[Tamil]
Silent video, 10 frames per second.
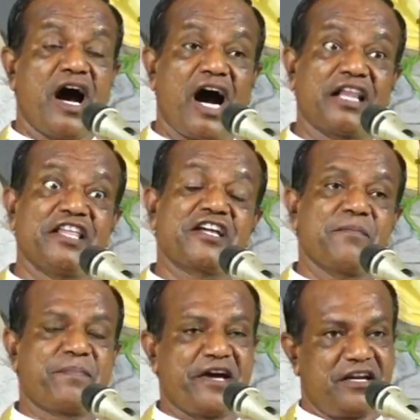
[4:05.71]

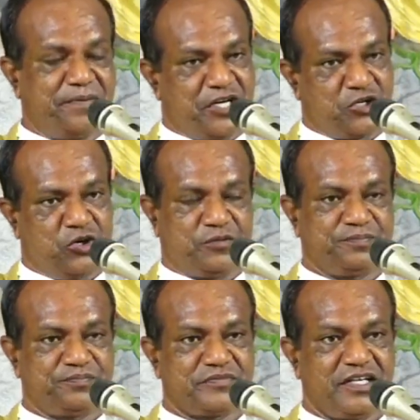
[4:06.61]
அதிகம் பேறு பெற்றோர்
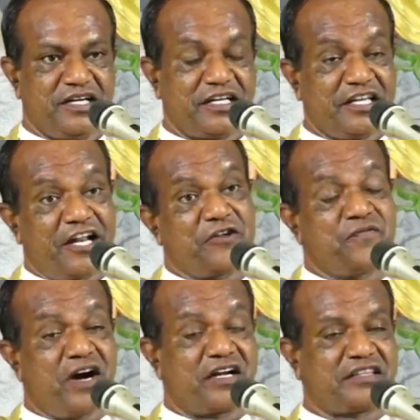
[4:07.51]
இறை
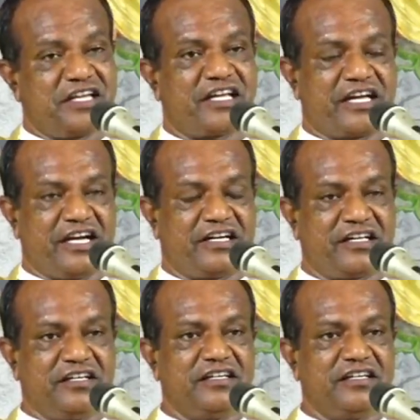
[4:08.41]
வார்த்தையை கேட்டு